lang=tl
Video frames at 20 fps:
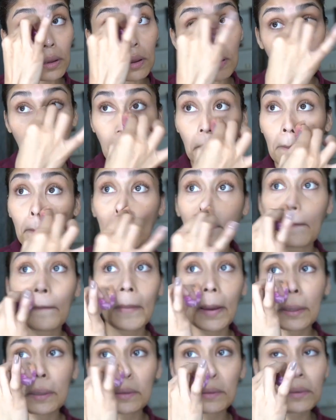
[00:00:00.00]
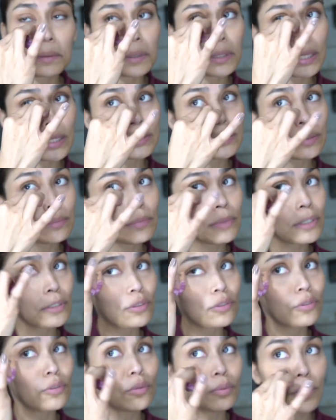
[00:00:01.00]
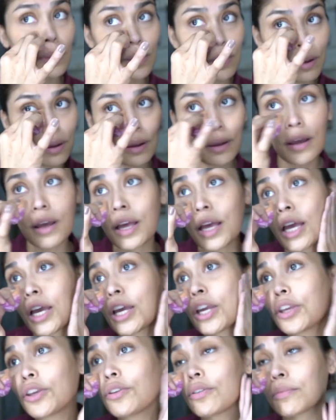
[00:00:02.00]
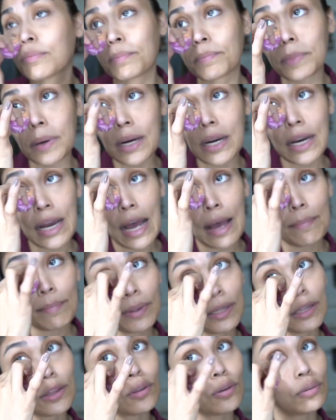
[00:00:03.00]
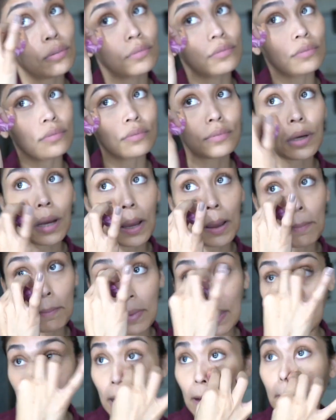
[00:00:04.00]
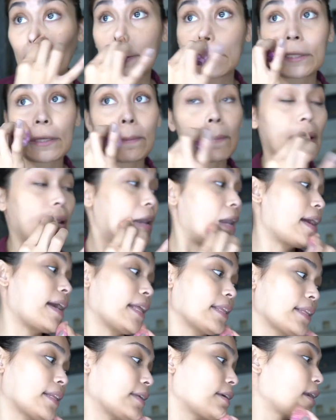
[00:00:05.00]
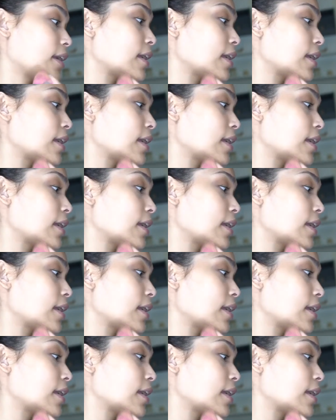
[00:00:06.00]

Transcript: um, I don't know, it has something to do with the, uh, yung pagkapit ng makeup sa balat.